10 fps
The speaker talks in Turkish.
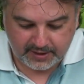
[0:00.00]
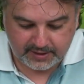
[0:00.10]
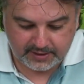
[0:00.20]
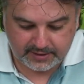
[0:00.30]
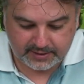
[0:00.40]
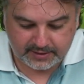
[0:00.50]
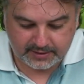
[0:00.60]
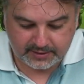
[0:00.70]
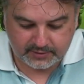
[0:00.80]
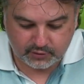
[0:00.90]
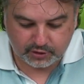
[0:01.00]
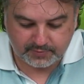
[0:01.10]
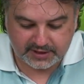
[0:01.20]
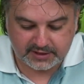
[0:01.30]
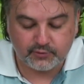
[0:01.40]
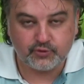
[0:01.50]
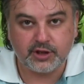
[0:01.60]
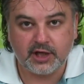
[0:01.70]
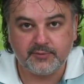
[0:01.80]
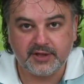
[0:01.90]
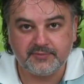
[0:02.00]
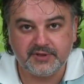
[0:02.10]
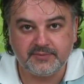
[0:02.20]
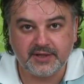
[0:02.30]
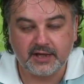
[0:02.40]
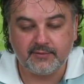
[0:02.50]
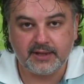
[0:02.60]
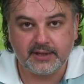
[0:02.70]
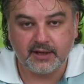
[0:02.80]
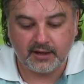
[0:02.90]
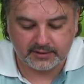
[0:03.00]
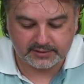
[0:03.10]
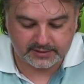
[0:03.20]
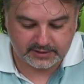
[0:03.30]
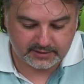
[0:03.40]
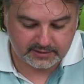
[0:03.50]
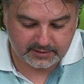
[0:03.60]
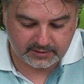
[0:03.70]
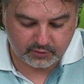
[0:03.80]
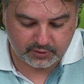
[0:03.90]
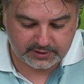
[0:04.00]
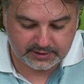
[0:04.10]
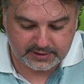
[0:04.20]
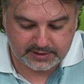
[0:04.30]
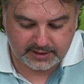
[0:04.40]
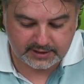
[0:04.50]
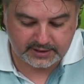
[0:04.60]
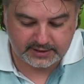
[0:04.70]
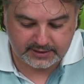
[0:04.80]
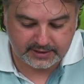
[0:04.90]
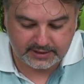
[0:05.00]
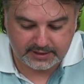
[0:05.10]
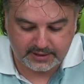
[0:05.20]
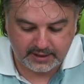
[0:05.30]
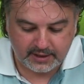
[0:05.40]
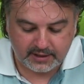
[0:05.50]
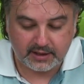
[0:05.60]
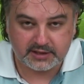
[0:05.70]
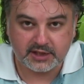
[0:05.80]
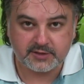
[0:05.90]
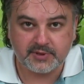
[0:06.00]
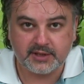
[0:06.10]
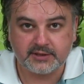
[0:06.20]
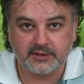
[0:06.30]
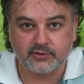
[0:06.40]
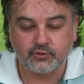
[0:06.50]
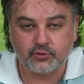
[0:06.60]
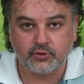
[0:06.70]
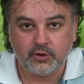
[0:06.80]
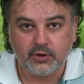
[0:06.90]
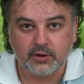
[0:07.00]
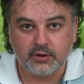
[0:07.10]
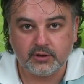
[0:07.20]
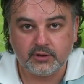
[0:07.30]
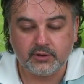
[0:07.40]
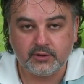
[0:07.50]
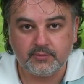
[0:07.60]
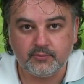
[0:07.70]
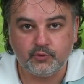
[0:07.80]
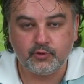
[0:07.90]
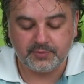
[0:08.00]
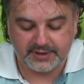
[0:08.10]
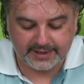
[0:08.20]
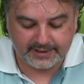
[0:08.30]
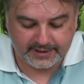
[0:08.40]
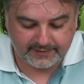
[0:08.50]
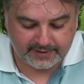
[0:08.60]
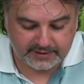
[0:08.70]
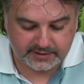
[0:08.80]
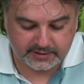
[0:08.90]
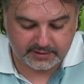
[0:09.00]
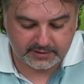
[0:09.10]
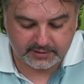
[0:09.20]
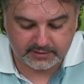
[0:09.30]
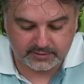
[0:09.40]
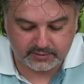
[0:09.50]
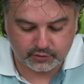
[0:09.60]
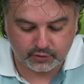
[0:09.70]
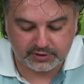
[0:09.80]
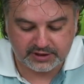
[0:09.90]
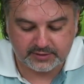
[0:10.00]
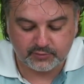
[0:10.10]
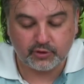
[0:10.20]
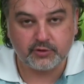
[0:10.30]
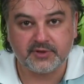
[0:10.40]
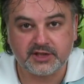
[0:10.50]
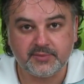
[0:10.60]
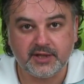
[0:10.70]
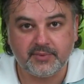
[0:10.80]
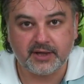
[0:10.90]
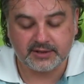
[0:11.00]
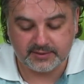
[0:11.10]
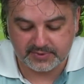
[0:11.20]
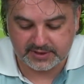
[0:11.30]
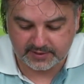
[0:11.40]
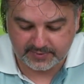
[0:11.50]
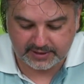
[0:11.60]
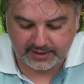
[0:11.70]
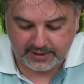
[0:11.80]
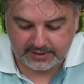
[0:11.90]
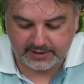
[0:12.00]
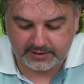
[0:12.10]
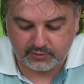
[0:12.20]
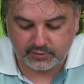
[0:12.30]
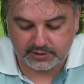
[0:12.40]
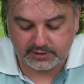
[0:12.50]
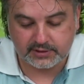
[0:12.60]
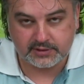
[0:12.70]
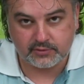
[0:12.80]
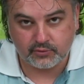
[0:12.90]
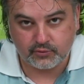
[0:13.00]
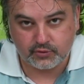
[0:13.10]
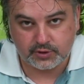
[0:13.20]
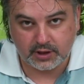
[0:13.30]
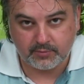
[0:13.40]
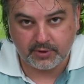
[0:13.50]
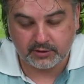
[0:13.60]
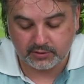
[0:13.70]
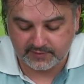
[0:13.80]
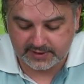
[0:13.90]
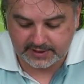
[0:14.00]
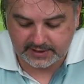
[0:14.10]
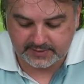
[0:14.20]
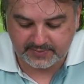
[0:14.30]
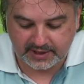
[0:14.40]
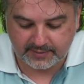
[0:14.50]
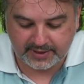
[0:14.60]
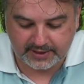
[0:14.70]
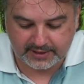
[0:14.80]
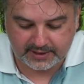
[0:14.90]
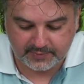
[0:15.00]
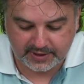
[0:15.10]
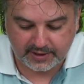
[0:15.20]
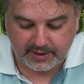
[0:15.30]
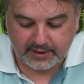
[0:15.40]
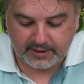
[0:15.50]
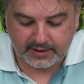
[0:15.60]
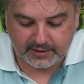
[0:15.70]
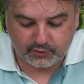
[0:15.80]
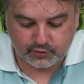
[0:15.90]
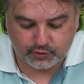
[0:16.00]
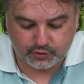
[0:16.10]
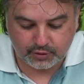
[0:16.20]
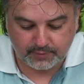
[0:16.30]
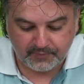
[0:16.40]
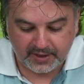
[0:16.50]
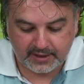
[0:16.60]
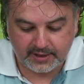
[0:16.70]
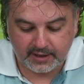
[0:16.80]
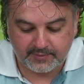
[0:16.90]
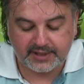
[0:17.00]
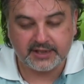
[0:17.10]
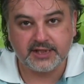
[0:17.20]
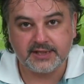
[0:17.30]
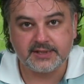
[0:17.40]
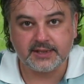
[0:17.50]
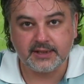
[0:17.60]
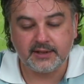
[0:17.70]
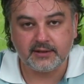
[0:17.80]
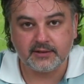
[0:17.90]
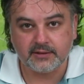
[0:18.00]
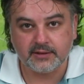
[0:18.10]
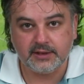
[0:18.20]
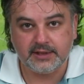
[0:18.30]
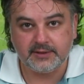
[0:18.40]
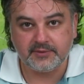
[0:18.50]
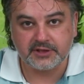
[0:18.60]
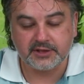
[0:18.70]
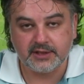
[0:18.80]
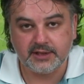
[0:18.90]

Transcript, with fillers: E, 4 maçta 3 galibiyet bir beraberlik aldı e, Corinthians. Aralarındaki karşılaşmalarda da çok e, büyük bir denge var. E, son 24 maça maça bile baktığımız zaman 7 Corinthians, 9 Sao Paulo ve 8 beraberlik gibi e, gözüküyor. E, ama geçen sene e, iki maçı da